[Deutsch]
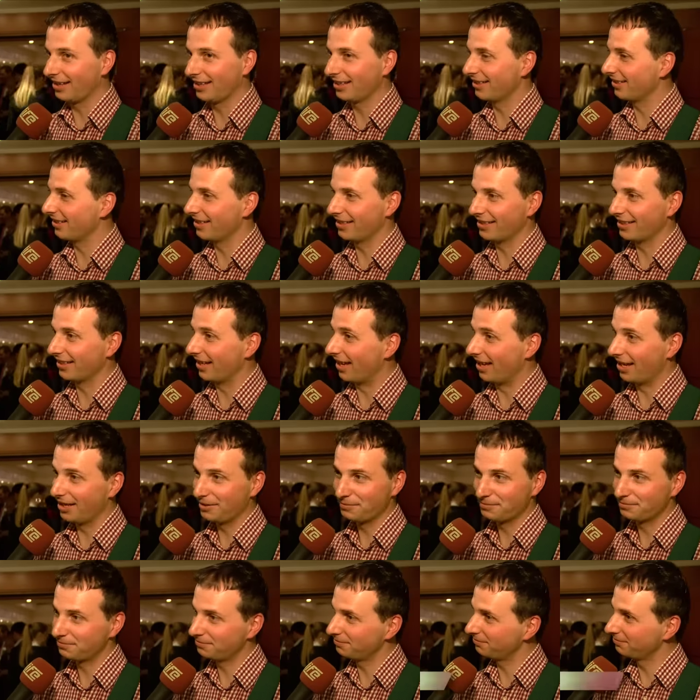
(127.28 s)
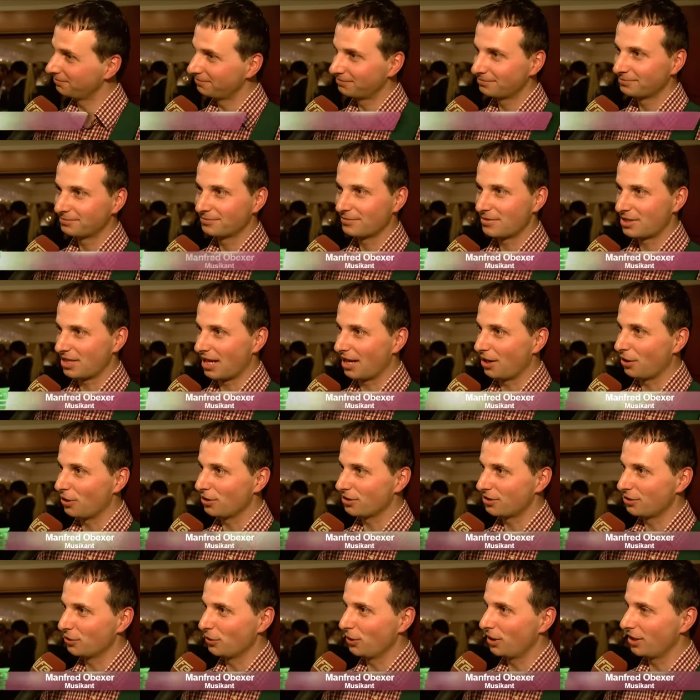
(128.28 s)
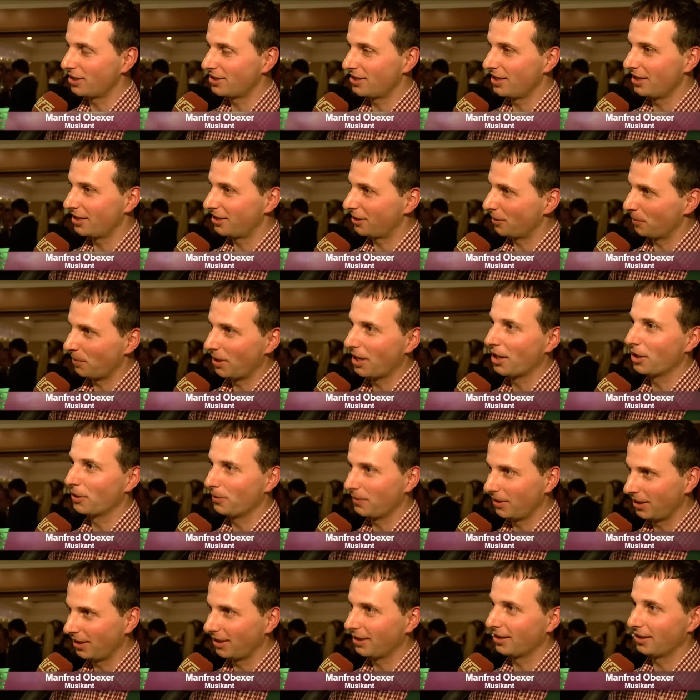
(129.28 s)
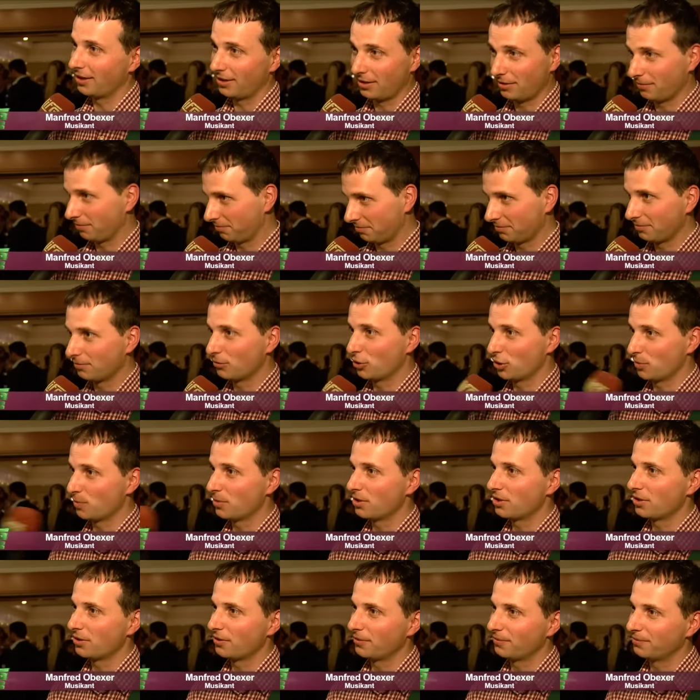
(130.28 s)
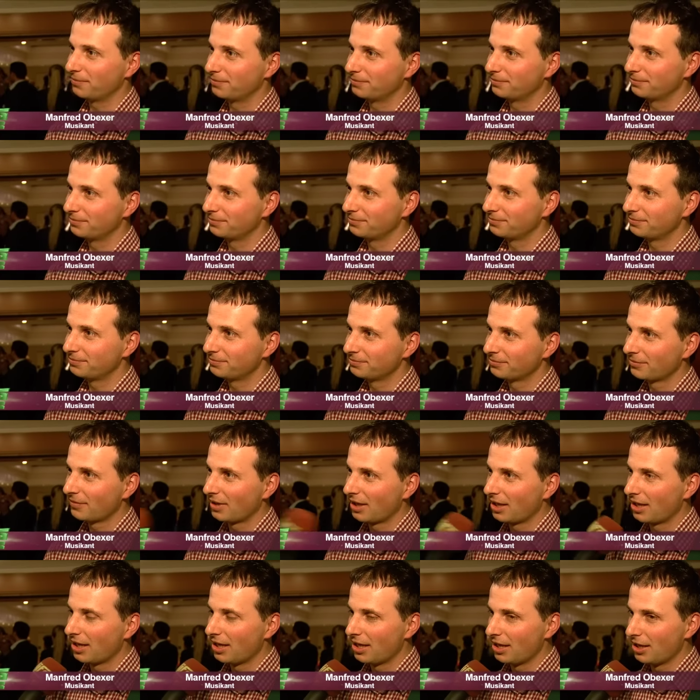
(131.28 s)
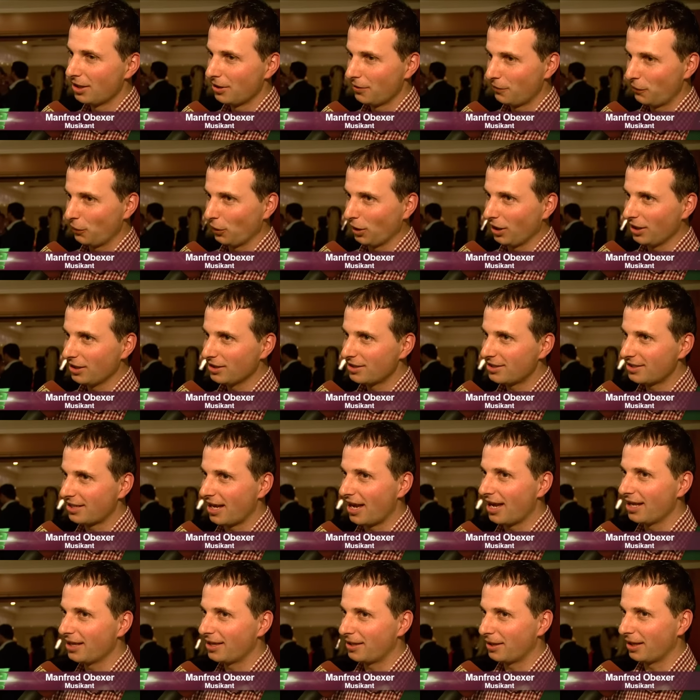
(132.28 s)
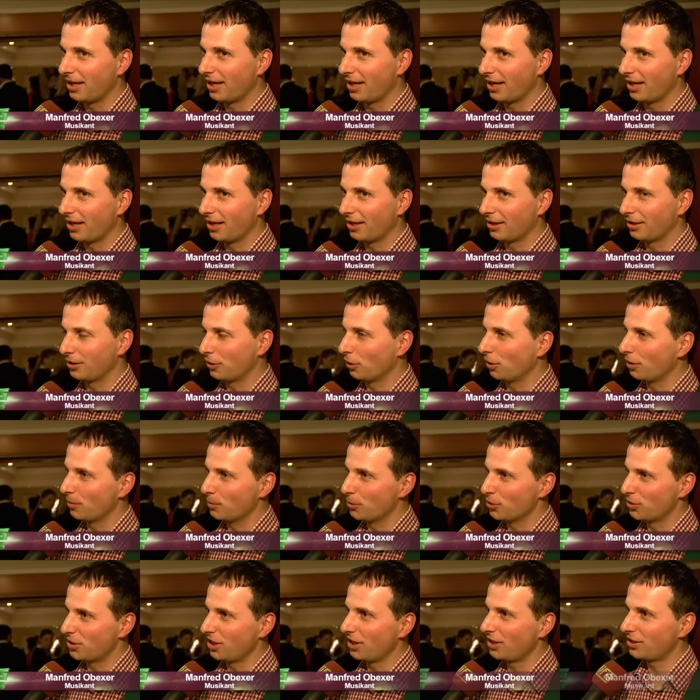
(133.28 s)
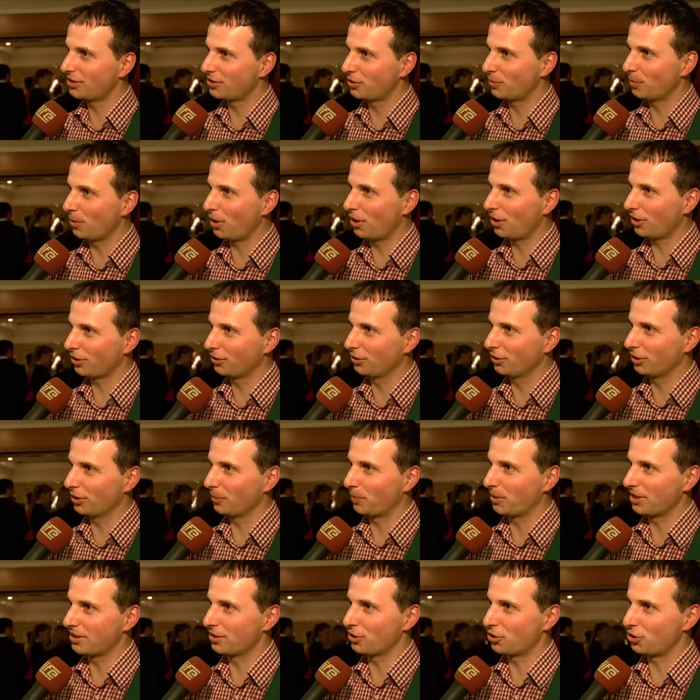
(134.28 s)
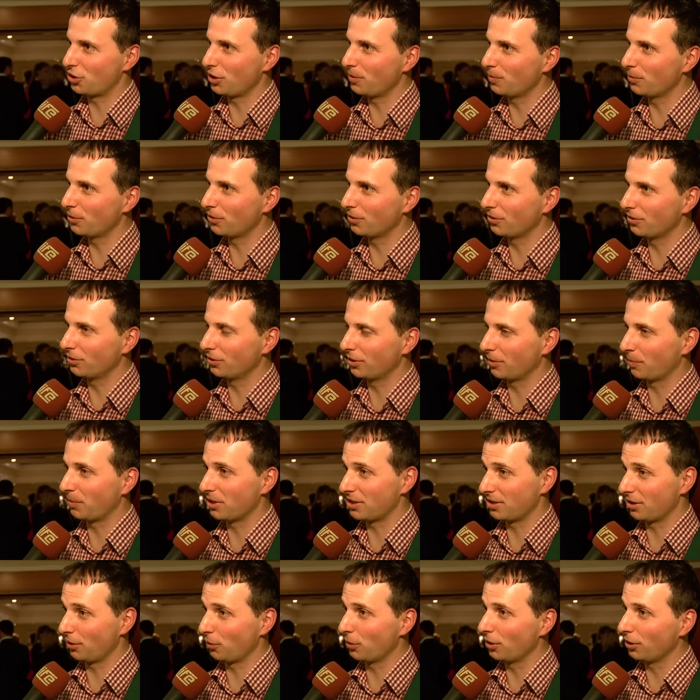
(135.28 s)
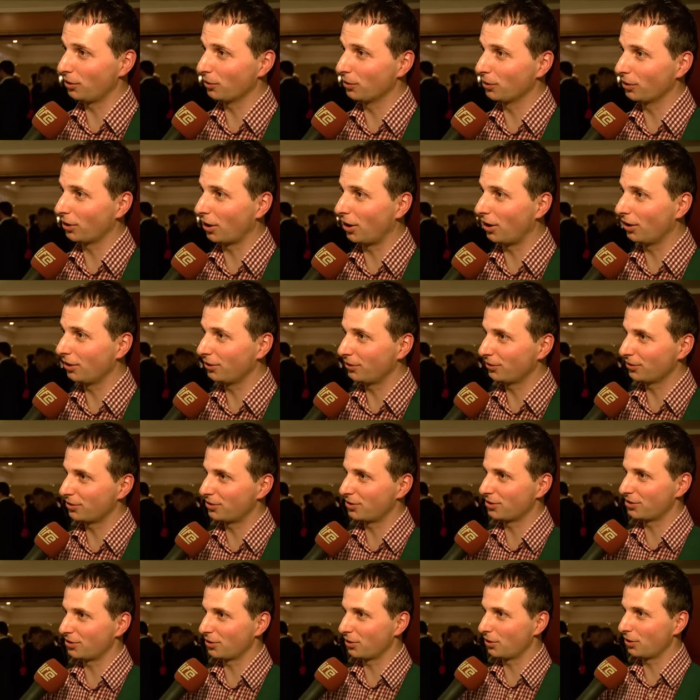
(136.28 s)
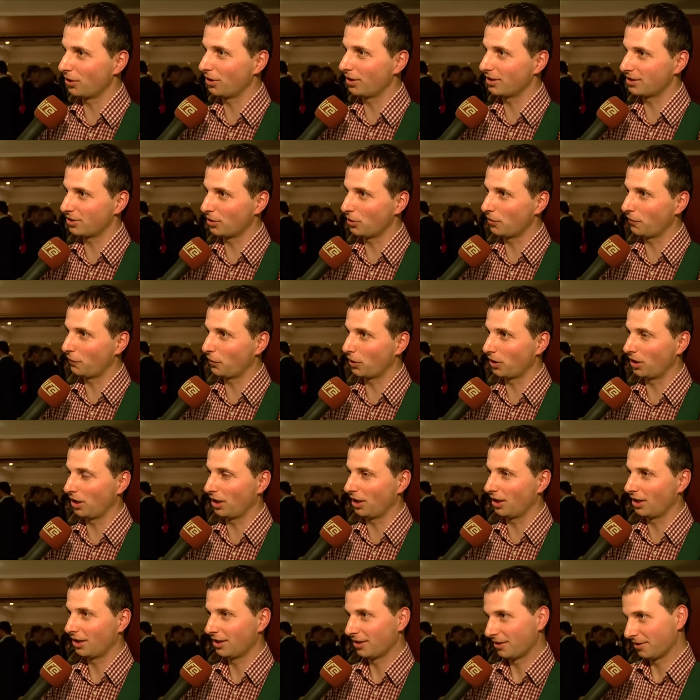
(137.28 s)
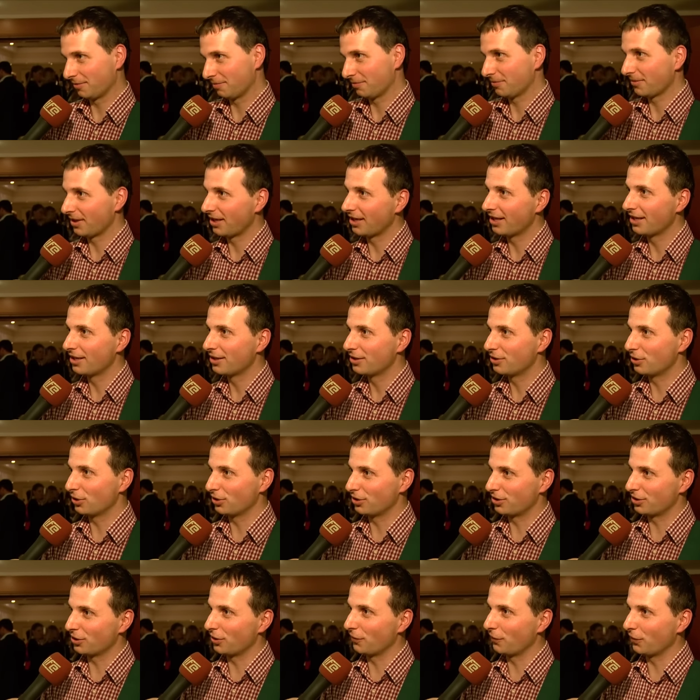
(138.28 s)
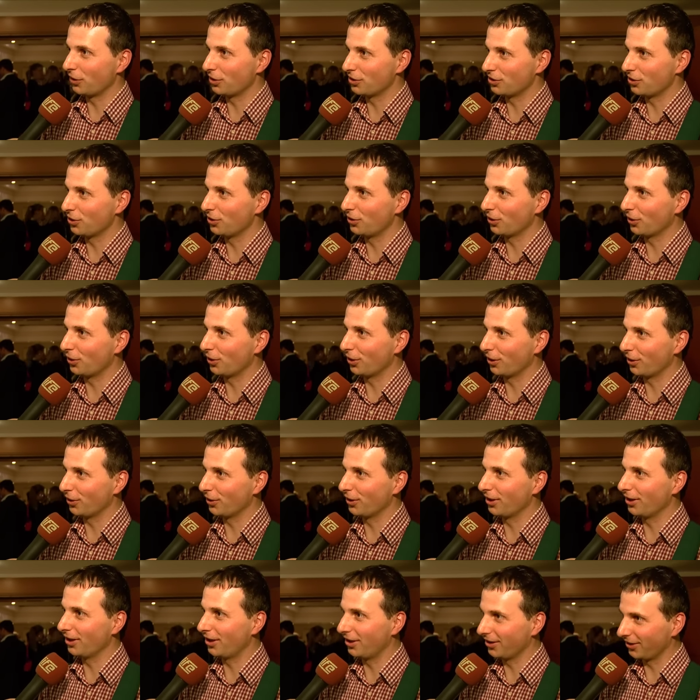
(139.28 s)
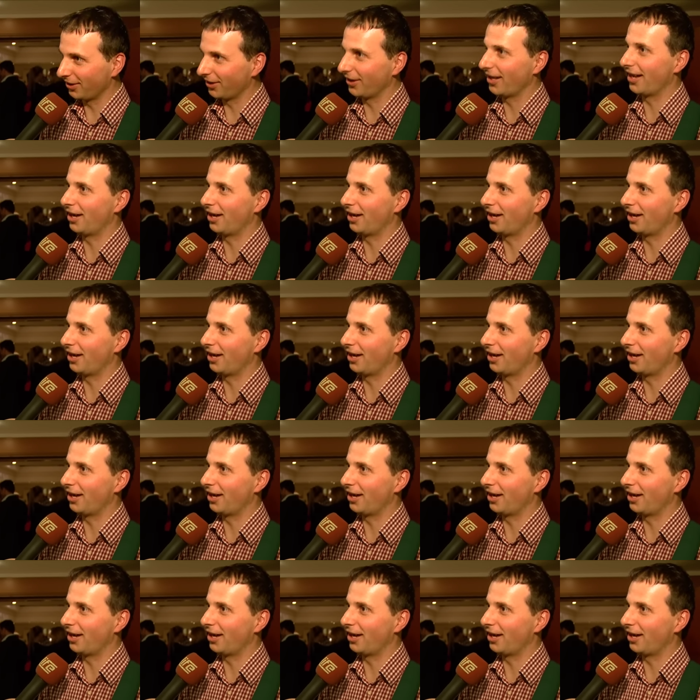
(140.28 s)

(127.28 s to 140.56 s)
eigentlich nicht, nein. Es sind alles neue Gesichter, mehr oder weniger, ja. Was auf dem Programm steht? Für uns heute äh, tolle Musik zu machen und ein bisschen Stimmung und ein bisschen gute Unterhaltung zu sorgen, also für die, sozusagen für die Südtiroler da in London